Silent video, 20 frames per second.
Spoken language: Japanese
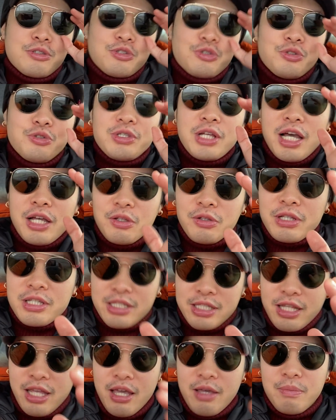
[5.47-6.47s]
チューダーので
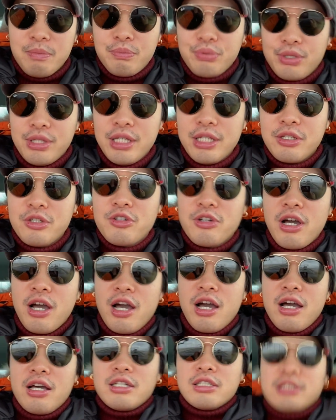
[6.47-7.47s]
すね、ブティック
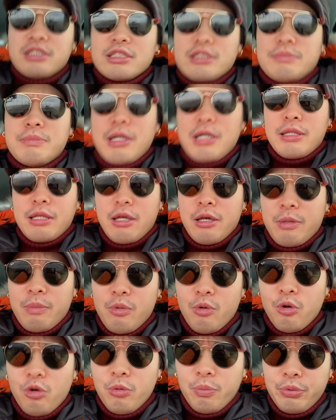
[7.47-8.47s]
が、まあね、
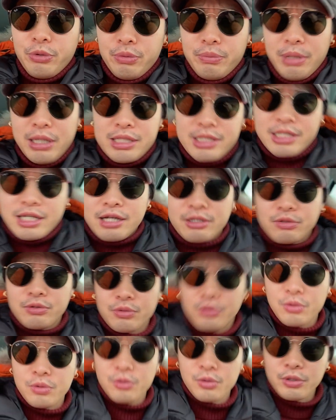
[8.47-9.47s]
もうオープン間近とい
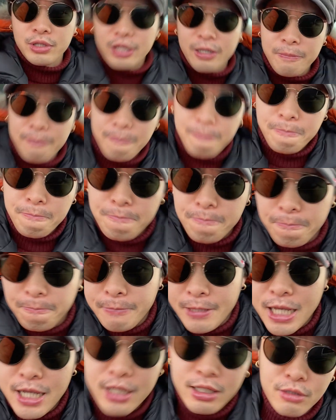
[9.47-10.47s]
うところで、
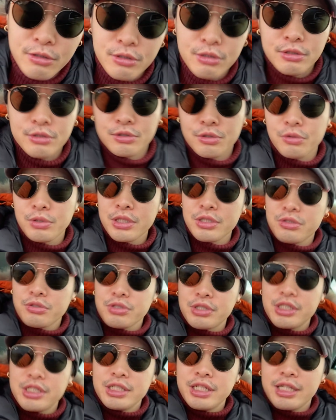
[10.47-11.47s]
あの、そこでちょっと
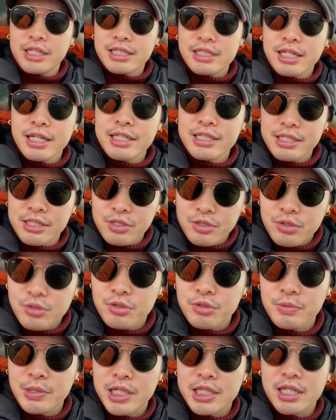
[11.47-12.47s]
仕入れた最新情
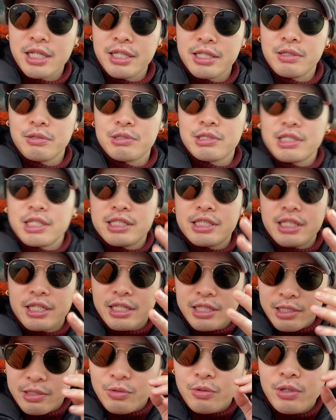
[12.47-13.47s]
報を皆さんにお伝えし
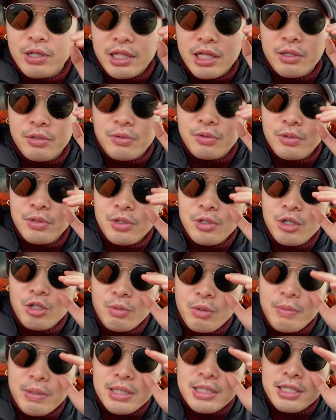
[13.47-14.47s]
ていこうかなと
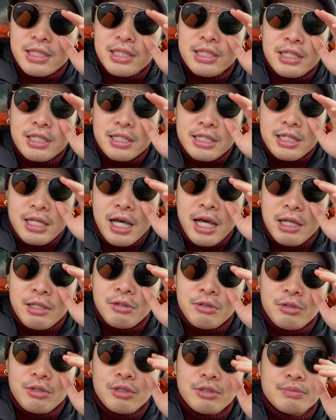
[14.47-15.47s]
思います。あ
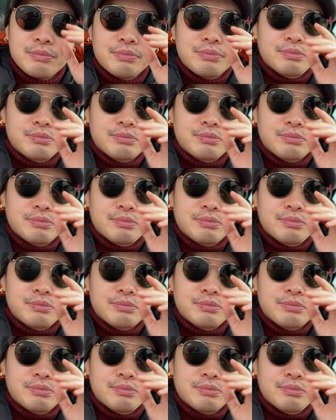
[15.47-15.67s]
の、